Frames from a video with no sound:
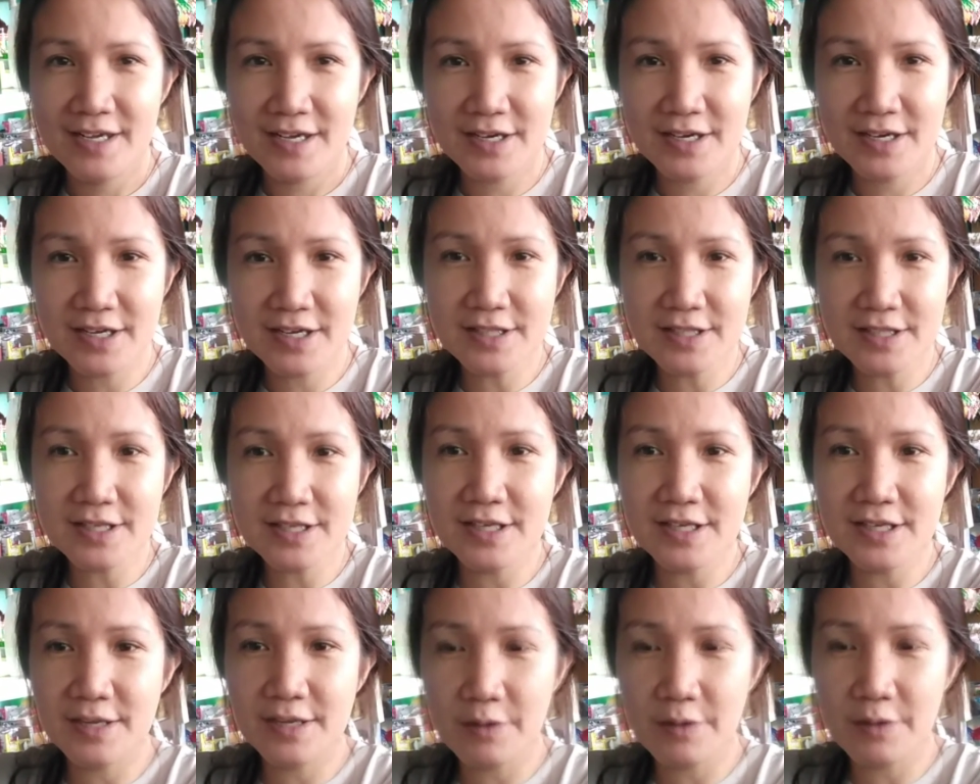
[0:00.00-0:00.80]
Ang ganda
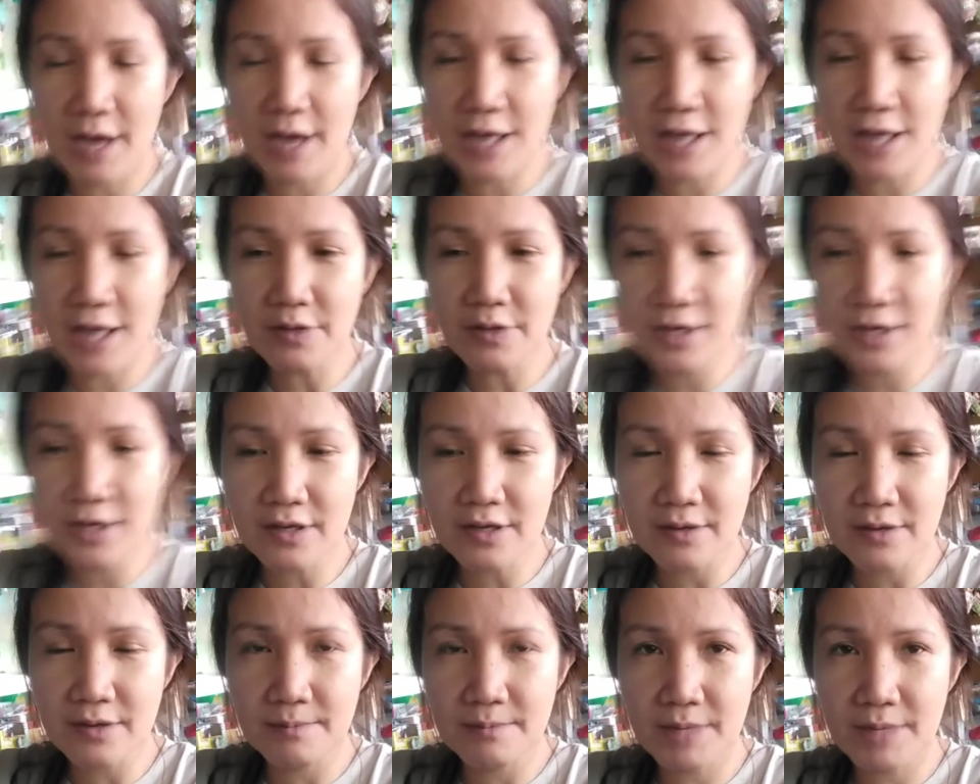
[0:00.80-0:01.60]
niya. Ano
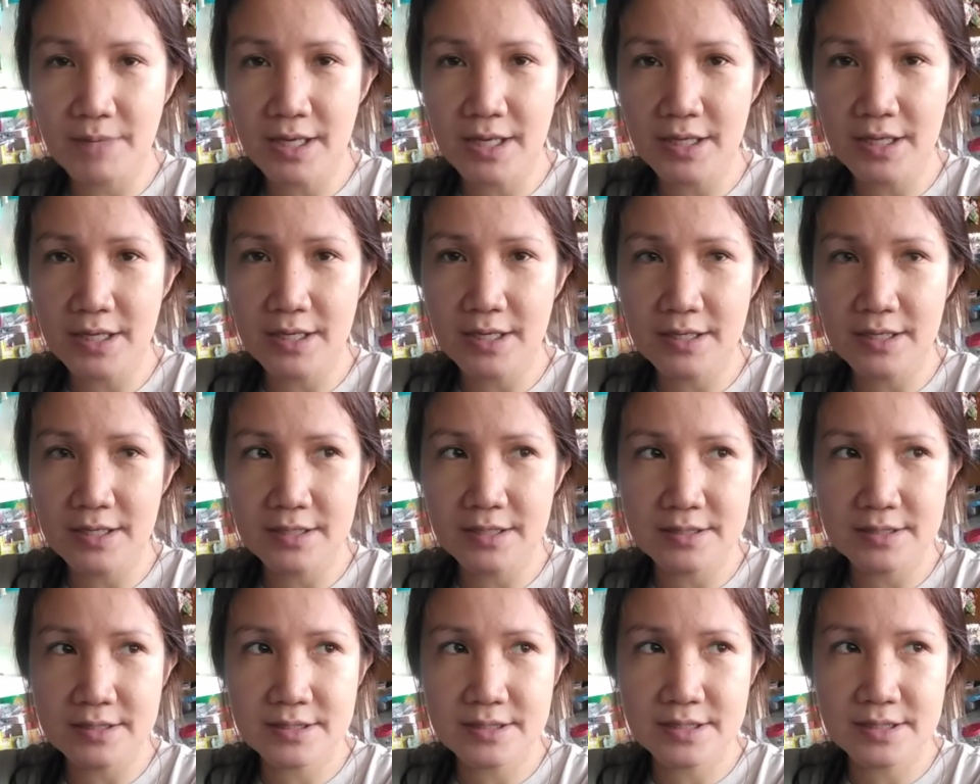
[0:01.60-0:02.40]
lang, bali
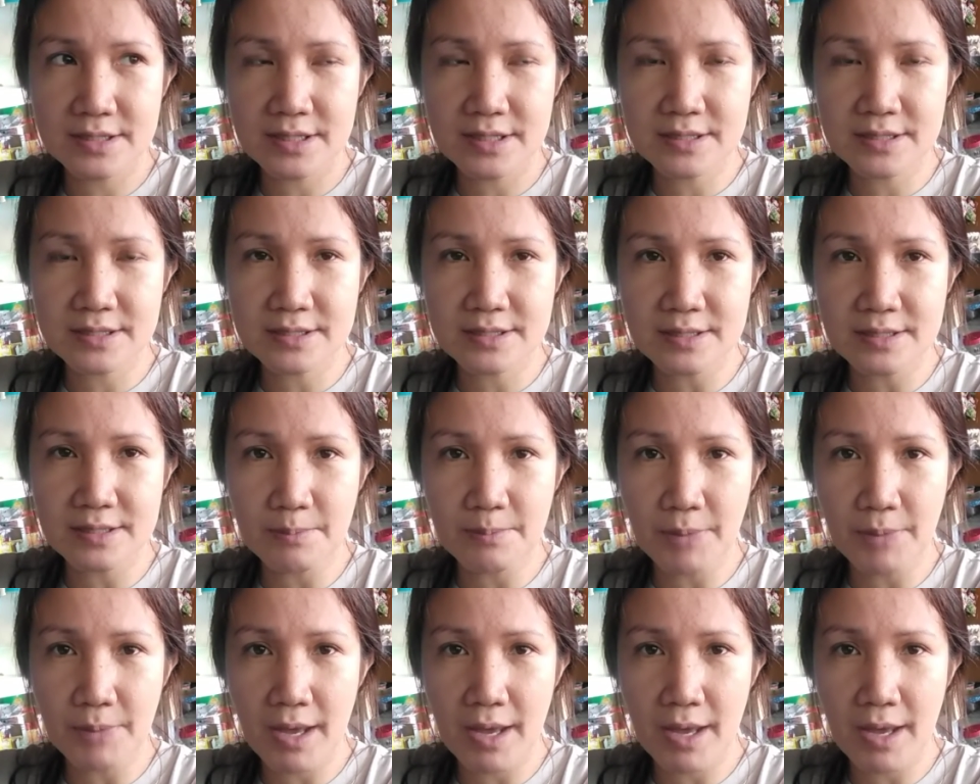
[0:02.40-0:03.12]
65